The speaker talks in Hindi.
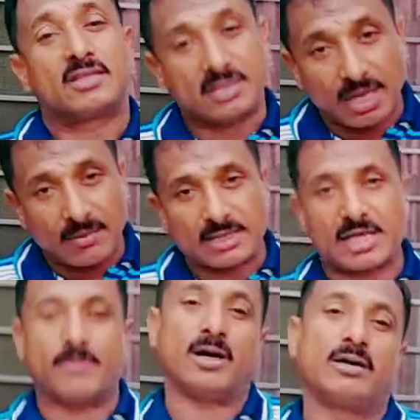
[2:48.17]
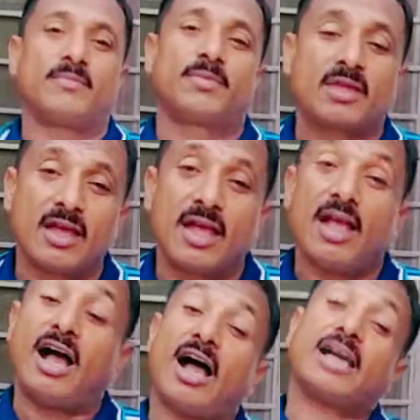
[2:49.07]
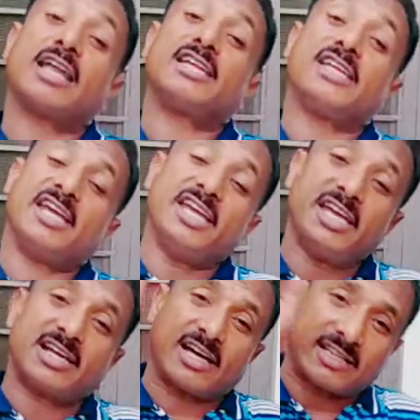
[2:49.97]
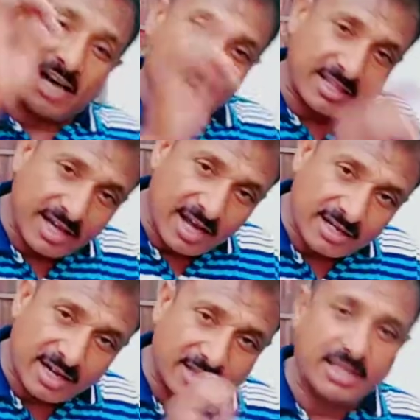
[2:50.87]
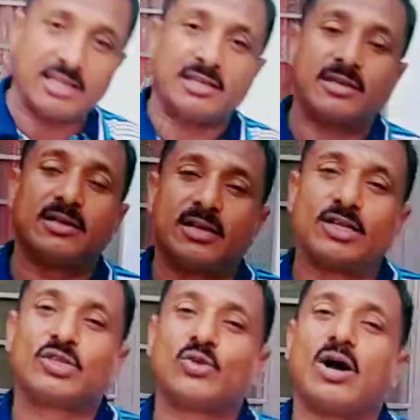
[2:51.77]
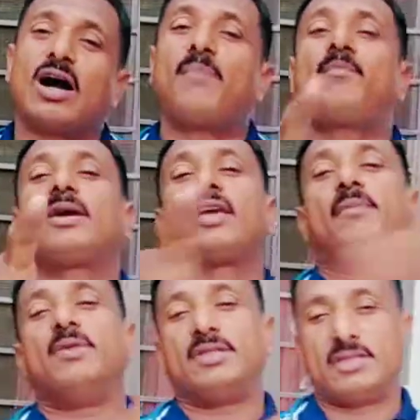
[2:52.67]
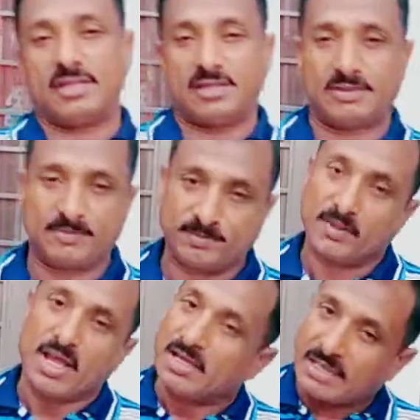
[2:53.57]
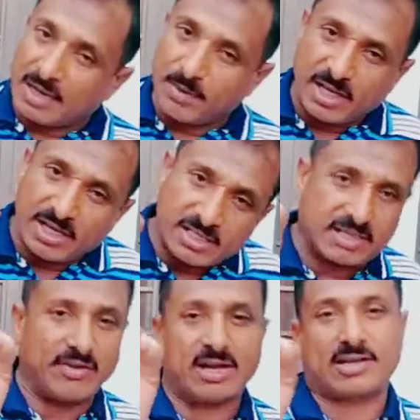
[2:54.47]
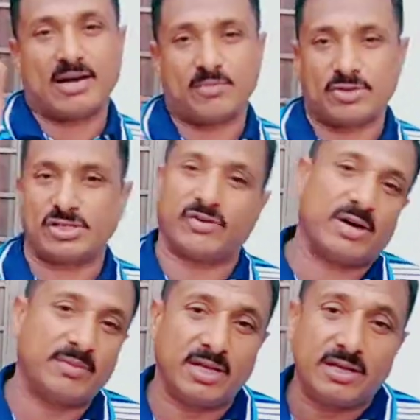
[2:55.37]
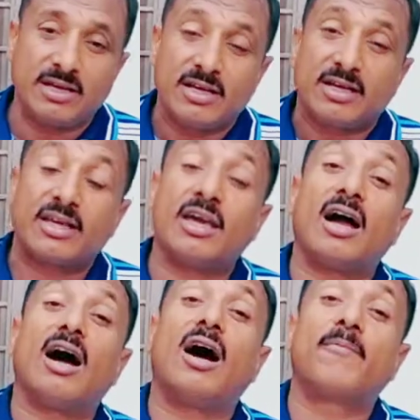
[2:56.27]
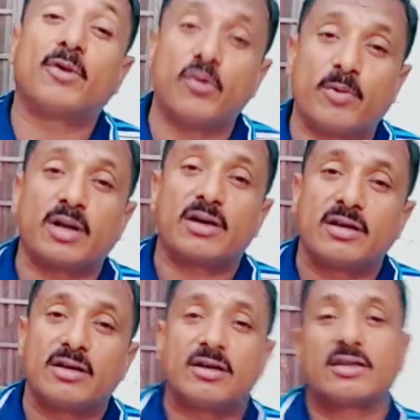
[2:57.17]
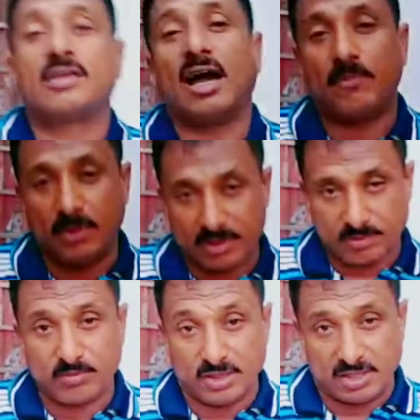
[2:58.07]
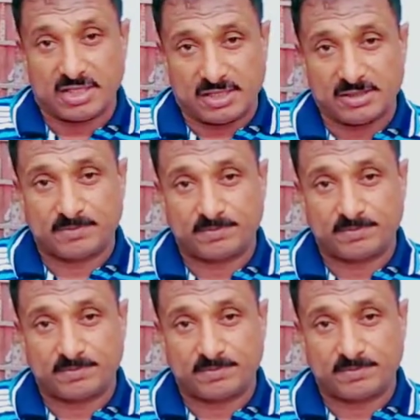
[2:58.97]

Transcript: सलमा साहबा अगर यही किरदार अदा करती तो आप पे क्या बीतती चले मेरे इस सवाल का आप मुझे जवाब दें कि आपके ऊपर क्या बीतती